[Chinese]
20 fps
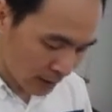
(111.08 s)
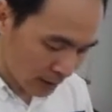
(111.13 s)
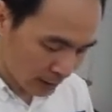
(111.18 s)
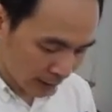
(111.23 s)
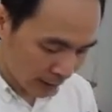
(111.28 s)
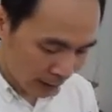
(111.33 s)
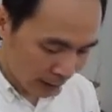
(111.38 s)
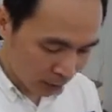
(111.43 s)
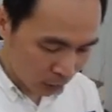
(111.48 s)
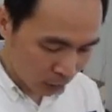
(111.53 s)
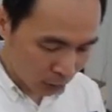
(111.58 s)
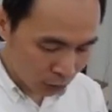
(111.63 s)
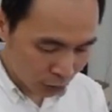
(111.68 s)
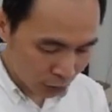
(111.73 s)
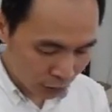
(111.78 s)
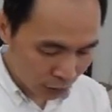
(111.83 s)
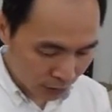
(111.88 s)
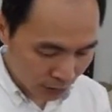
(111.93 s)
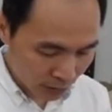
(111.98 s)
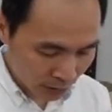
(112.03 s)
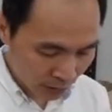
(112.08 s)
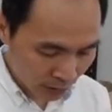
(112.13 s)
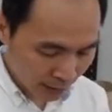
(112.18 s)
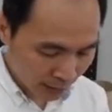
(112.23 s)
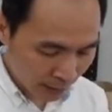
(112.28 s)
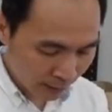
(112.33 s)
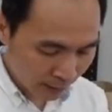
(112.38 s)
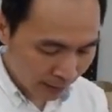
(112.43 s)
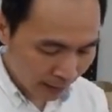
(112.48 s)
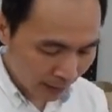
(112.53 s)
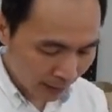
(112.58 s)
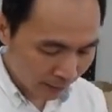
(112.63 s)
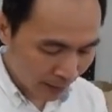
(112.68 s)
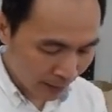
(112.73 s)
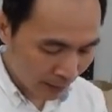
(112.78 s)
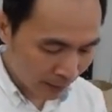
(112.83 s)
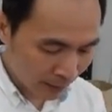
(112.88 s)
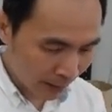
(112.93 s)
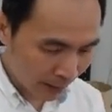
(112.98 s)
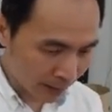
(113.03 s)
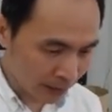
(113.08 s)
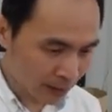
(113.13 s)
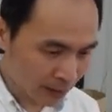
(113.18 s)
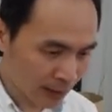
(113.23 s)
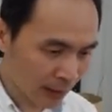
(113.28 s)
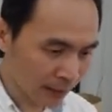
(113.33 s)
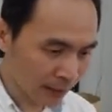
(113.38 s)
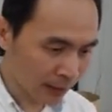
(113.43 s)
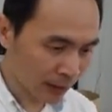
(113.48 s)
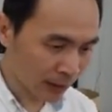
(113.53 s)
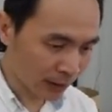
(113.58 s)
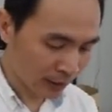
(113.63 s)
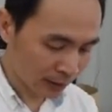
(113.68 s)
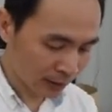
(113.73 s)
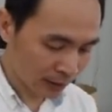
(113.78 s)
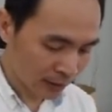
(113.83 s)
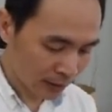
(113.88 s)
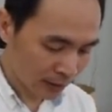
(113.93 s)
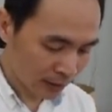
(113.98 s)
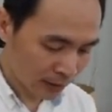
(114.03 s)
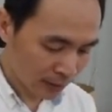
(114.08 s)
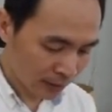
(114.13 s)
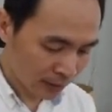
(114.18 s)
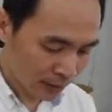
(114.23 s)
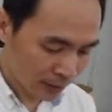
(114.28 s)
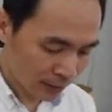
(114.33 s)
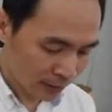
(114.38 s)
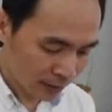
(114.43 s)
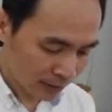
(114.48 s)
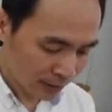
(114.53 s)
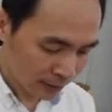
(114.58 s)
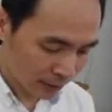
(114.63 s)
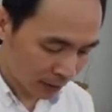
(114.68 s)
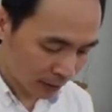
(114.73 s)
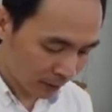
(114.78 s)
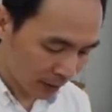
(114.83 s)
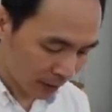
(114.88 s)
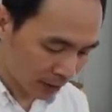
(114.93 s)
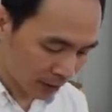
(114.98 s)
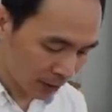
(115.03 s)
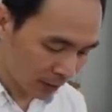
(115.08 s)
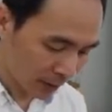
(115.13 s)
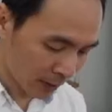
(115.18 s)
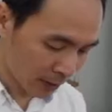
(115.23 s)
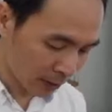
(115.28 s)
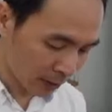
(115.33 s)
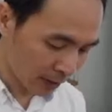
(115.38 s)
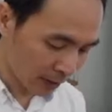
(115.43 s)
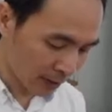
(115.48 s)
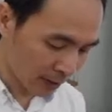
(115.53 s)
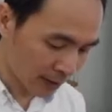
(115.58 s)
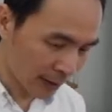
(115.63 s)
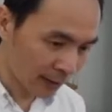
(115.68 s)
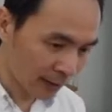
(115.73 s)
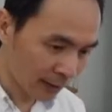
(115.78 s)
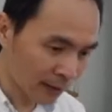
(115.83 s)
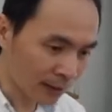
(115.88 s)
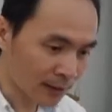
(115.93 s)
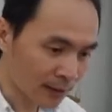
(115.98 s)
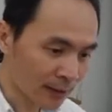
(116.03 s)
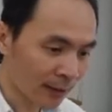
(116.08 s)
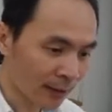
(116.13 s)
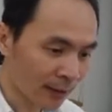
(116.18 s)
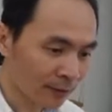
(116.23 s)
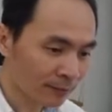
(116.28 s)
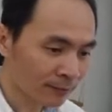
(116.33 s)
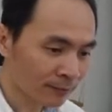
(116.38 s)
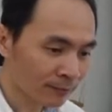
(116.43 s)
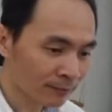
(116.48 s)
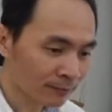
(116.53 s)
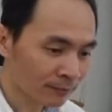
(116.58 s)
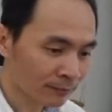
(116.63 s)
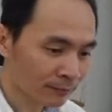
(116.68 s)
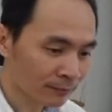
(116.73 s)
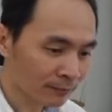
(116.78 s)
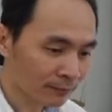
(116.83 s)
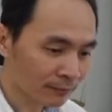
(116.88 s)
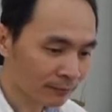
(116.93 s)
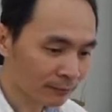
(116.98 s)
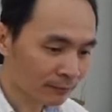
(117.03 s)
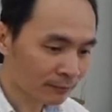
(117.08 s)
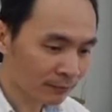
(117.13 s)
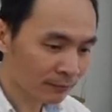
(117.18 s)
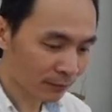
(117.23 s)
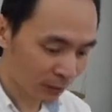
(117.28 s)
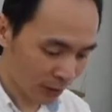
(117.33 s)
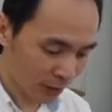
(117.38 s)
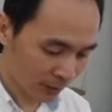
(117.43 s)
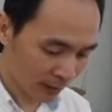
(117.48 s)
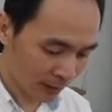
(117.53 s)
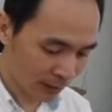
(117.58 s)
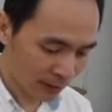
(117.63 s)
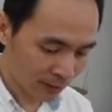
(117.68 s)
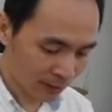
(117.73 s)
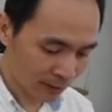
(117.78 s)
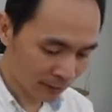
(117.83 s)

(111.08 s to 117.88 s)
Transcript: 那我就接到开发板上的，有没有？这边有一个三点三，对不对？